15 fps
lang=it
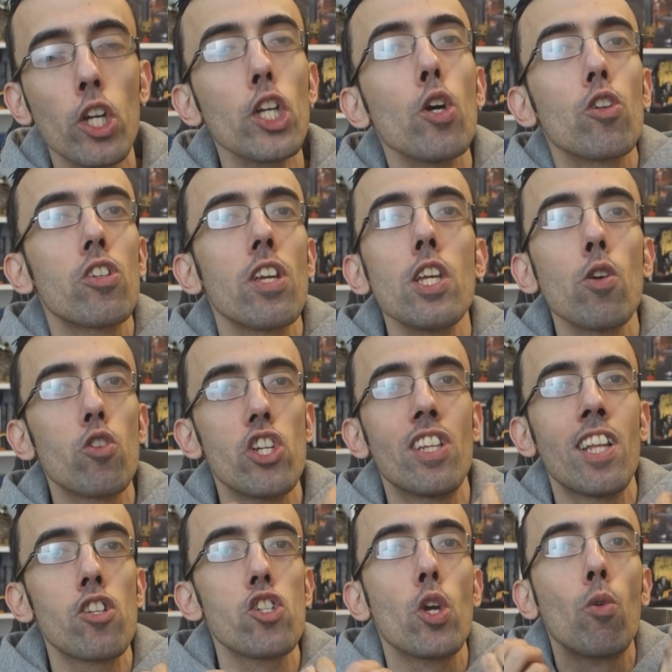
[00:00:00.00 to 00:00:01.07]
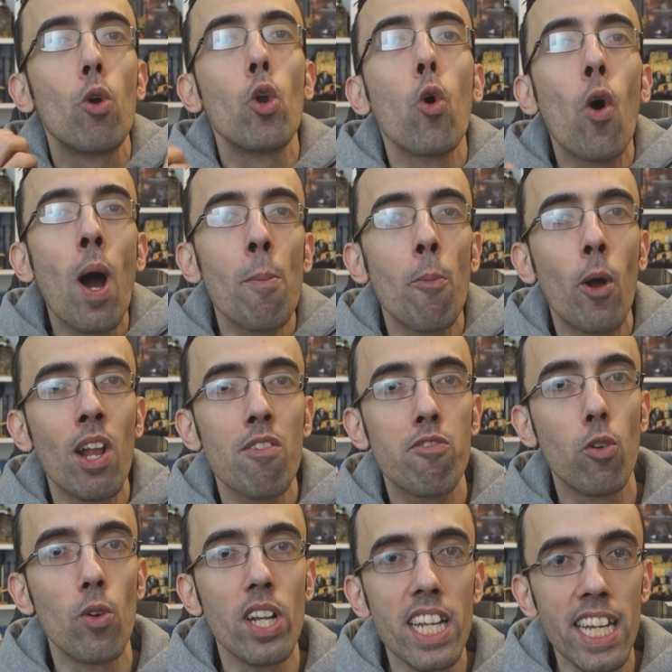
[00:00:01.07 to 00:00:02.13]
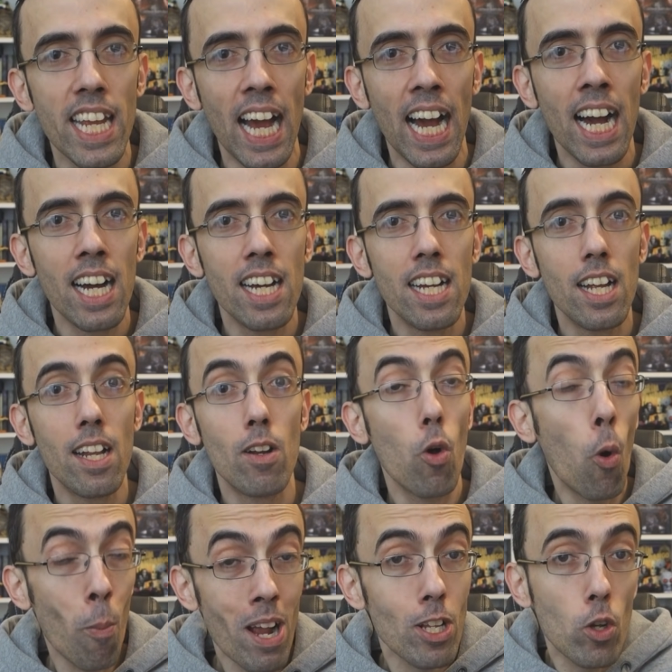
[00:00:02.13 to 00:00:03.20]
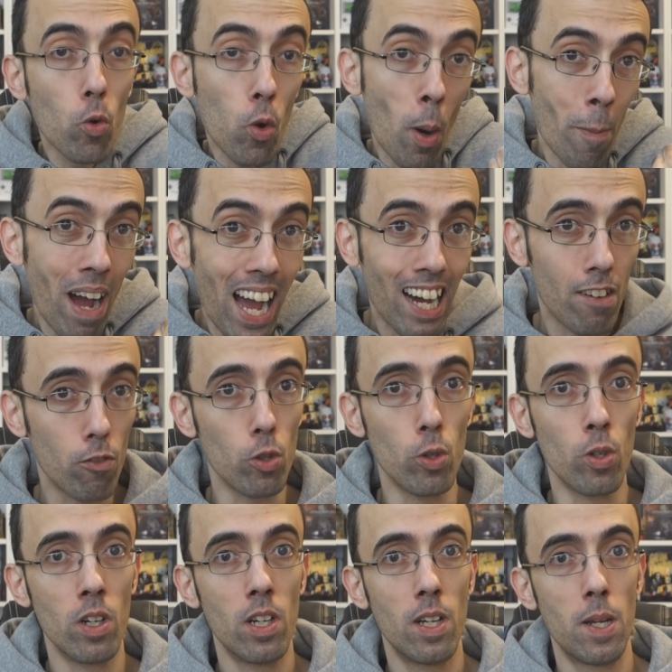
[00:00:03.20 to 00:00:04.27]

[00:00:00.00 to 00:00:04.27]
Io, io GTA 5 lo amo alla follia o meglio, lo amavo.